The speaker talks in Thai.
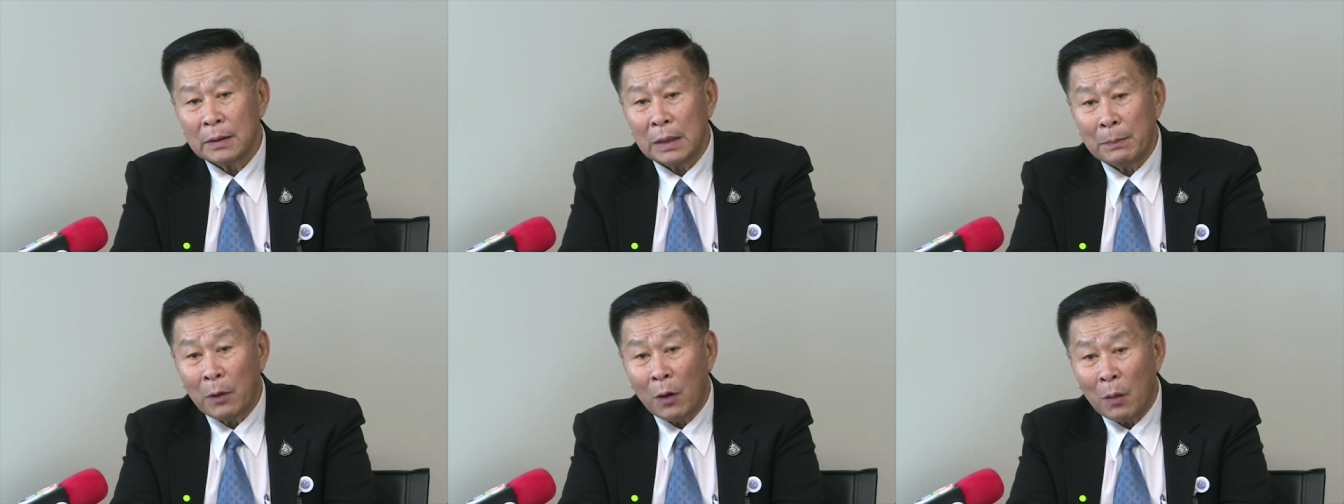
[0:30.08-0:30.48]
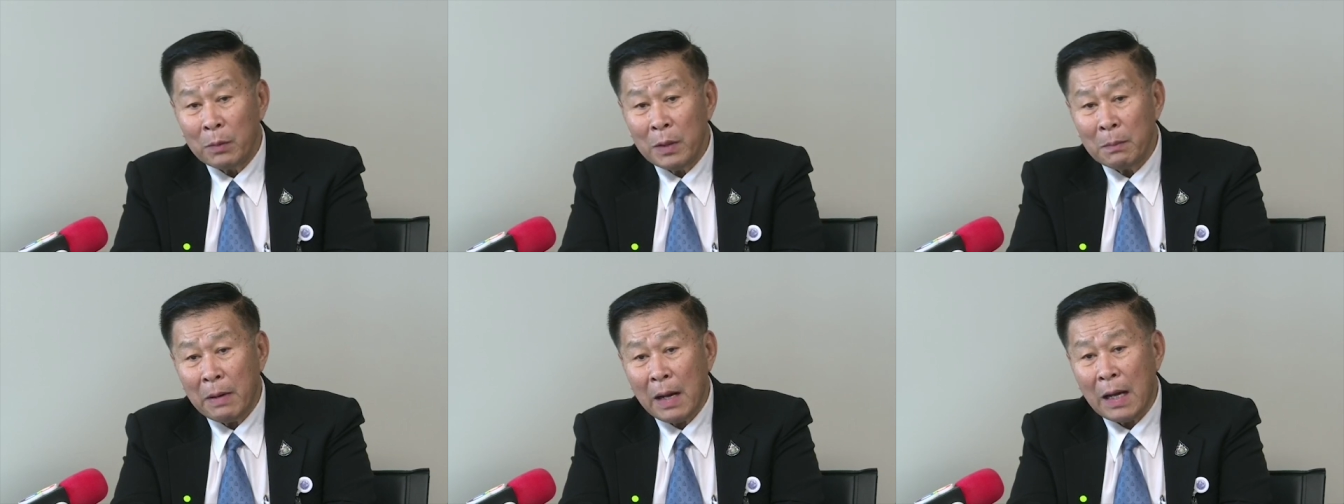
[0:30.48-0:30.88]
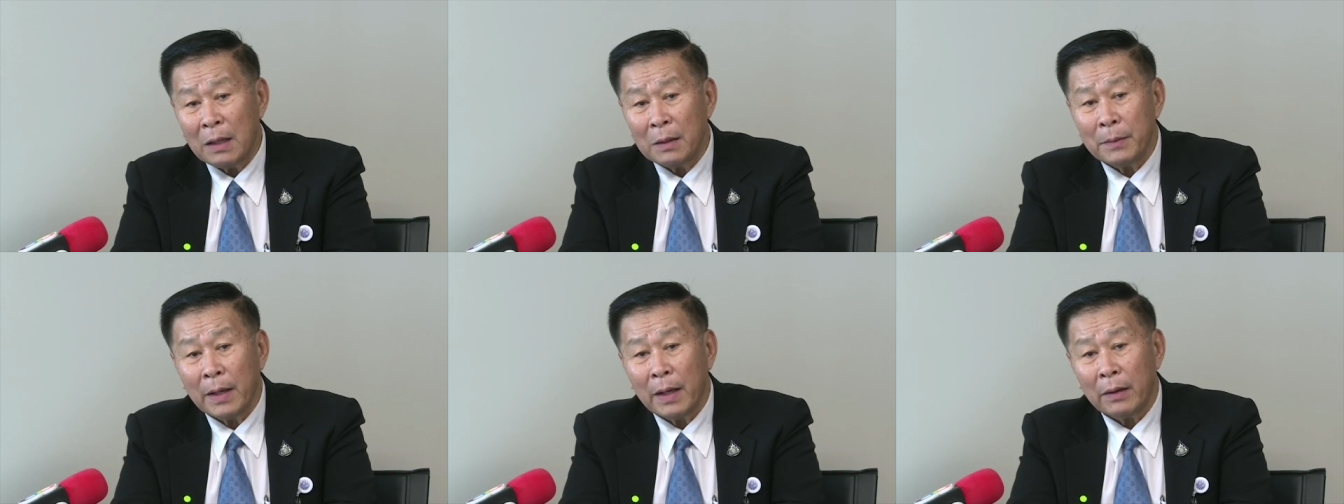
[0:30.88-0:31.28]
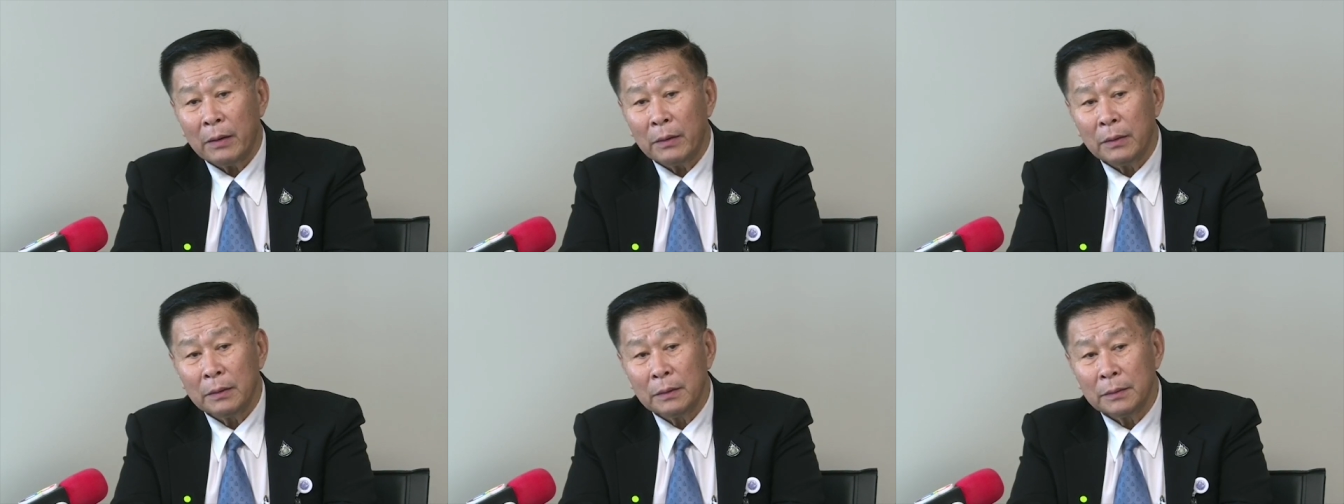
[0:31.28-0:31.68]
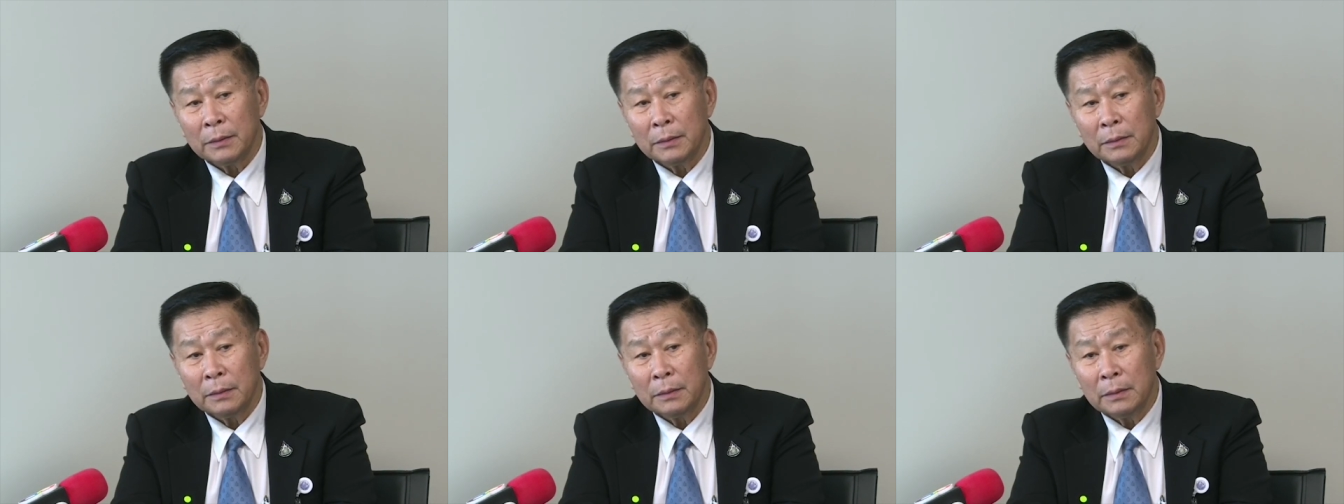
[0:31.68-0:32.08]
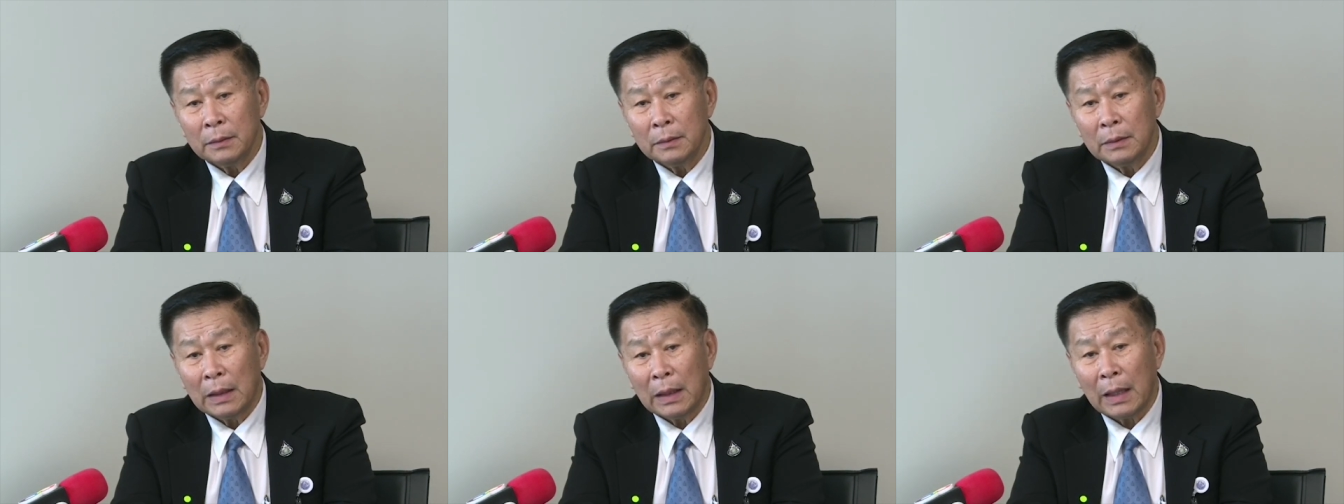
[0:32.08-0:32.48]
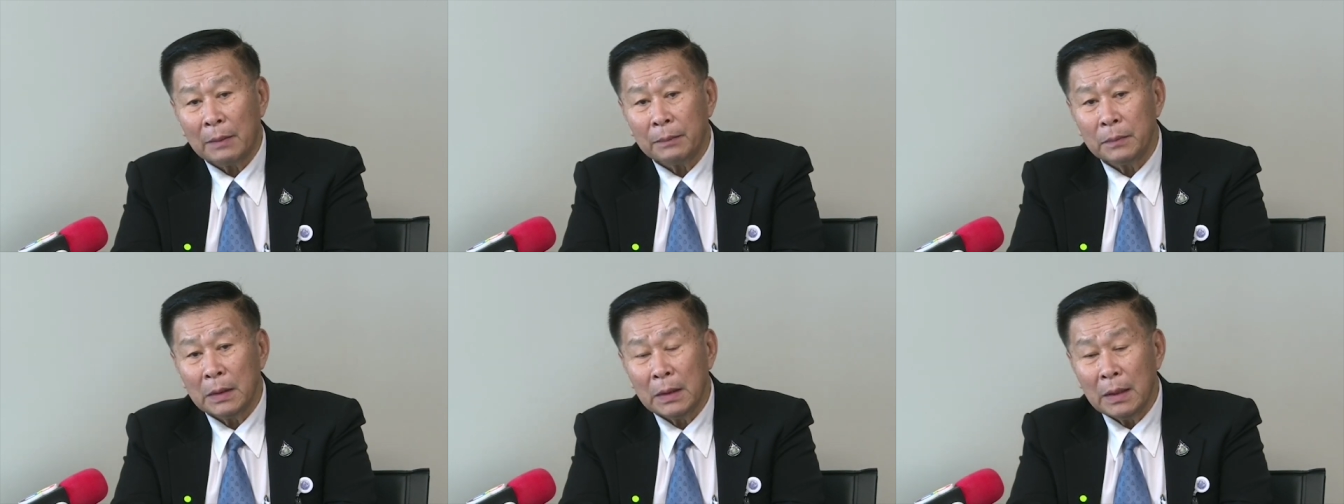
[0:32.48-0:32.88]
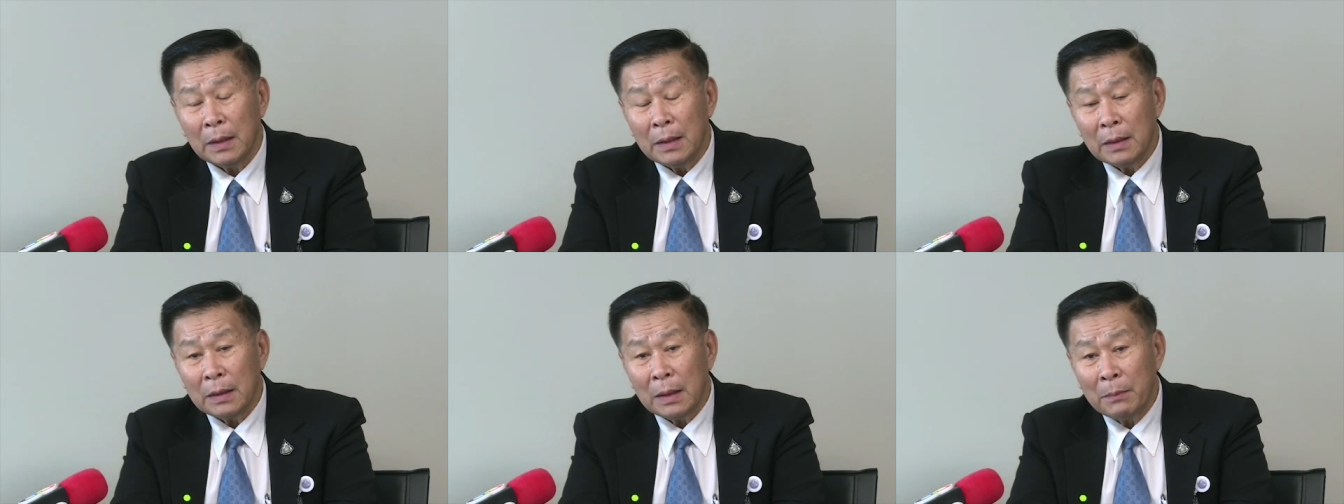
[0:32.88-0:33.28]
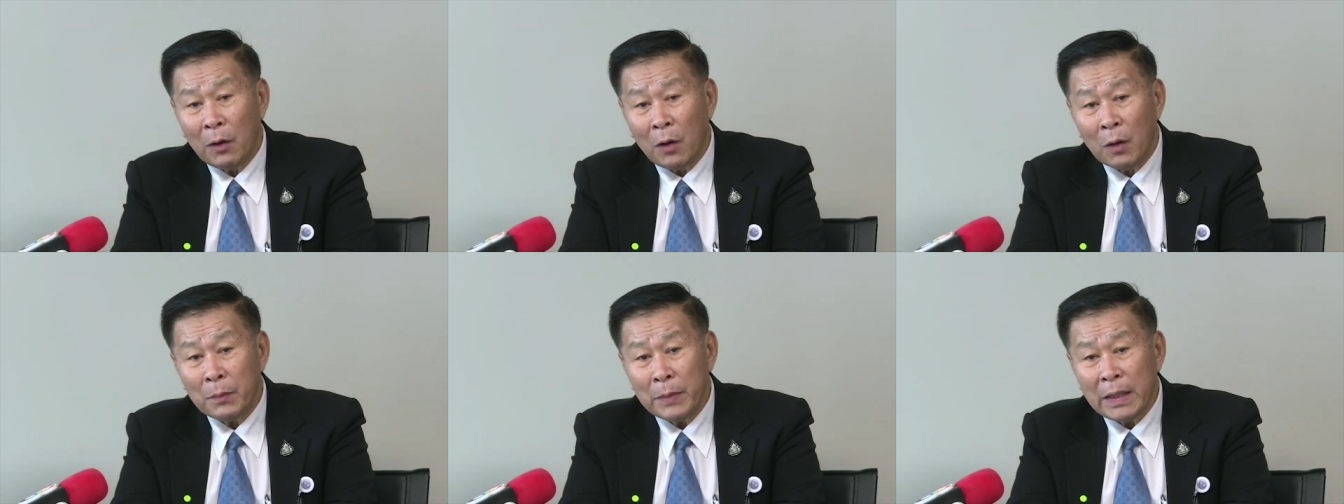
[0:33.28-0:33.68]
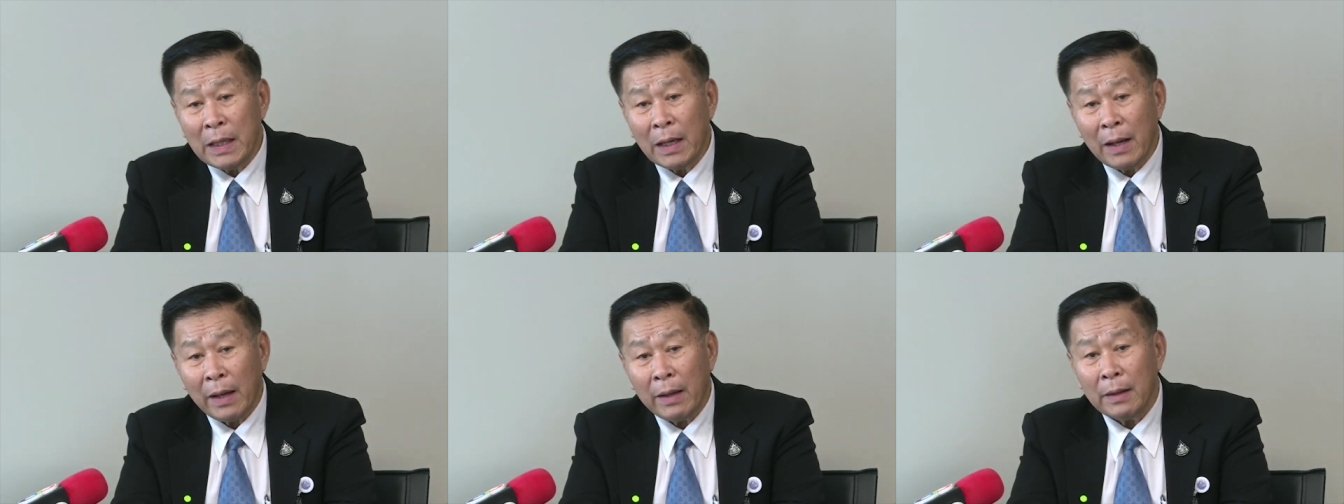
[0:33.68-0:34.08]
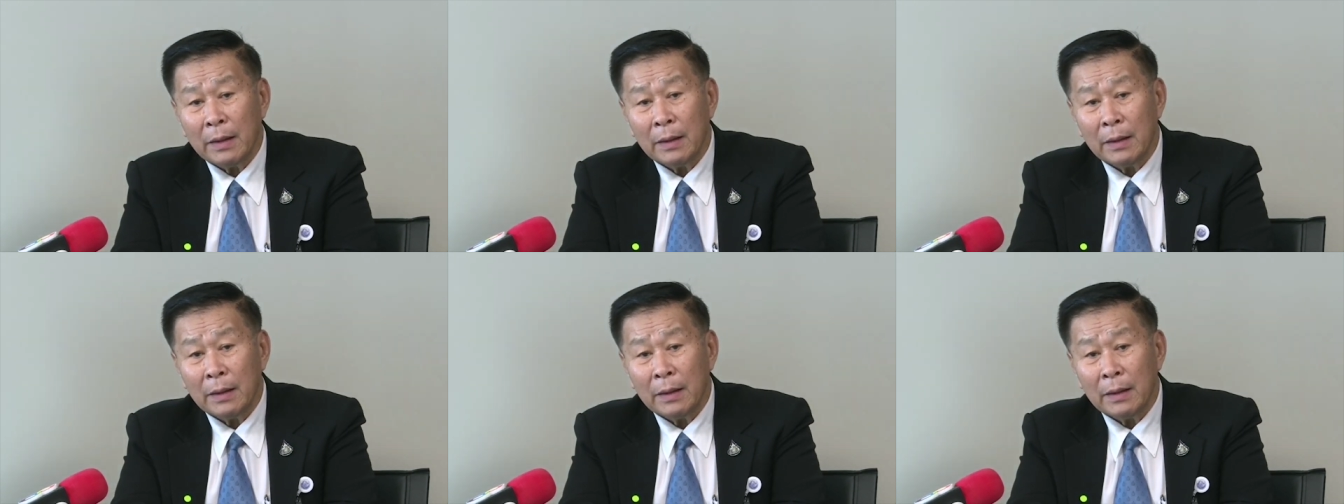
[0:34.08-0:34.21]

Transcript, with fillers: สมองมึงบ้าหรือเปล่านะครับ สมองเป็นยังไง